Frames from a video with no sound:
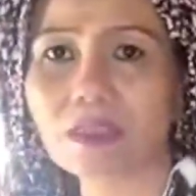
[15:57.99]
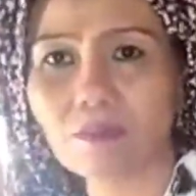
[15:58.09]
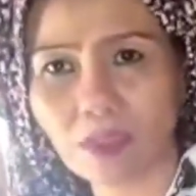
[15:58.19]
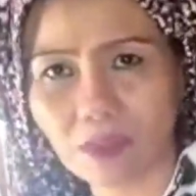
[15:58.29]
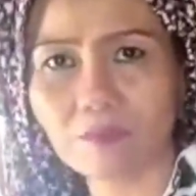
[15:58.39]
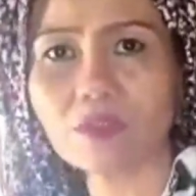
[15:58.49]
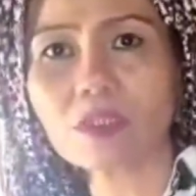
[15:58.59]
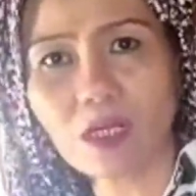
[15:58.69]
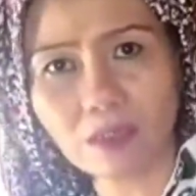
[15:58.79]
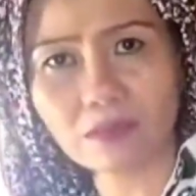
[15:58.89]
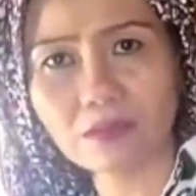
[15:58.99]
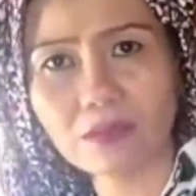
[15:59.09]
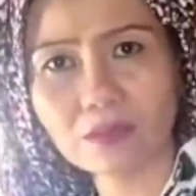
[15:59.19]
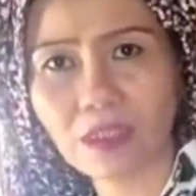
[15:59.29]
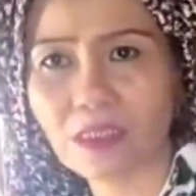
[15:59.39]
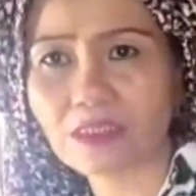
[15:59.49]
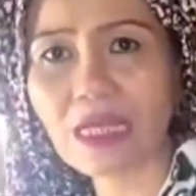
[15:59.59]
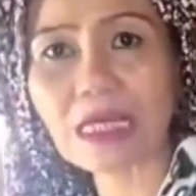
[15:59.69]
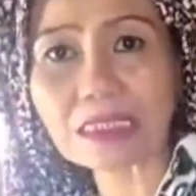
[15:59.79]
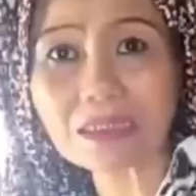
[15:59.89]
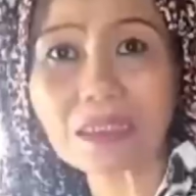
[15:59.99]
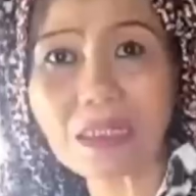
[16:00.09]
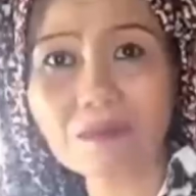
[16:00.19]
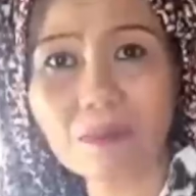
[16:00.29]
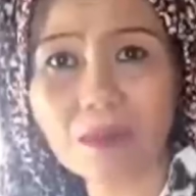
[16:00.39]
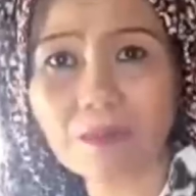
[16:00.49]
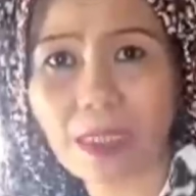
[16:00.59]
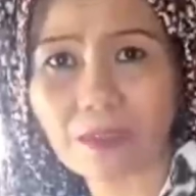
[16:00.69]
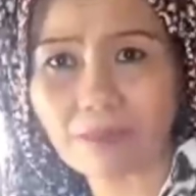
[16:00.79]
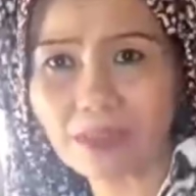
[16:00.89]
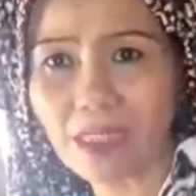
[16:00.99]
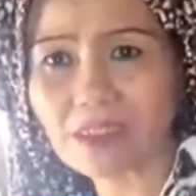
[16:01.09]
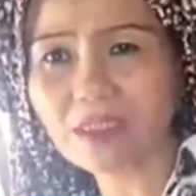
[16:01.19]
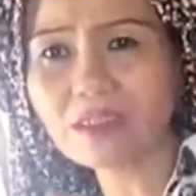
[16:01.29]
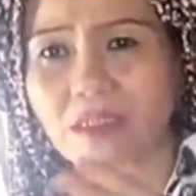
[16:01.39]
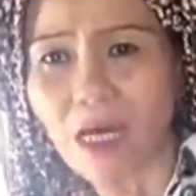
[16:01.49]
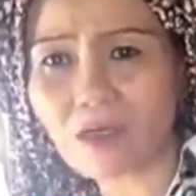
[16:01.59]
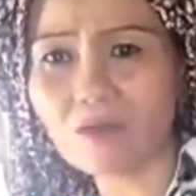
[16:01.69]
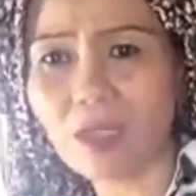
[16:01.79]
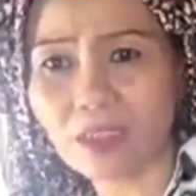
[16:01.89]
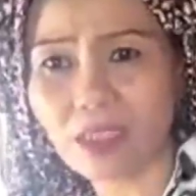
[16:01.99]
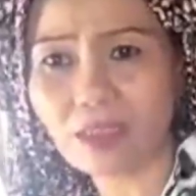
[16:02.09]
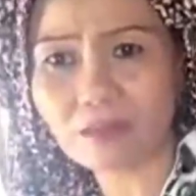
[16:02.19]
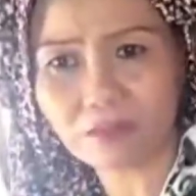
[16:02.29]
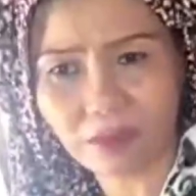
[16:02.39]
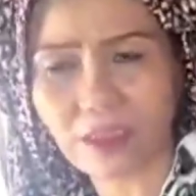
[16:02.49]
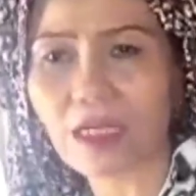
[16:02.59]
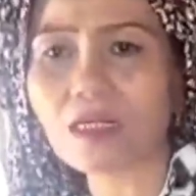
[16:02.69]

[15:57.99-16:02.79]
chị mừng dùm cho cưng tại vì sai cái gia đình mình mà mình về xứ sở của mình á dạ.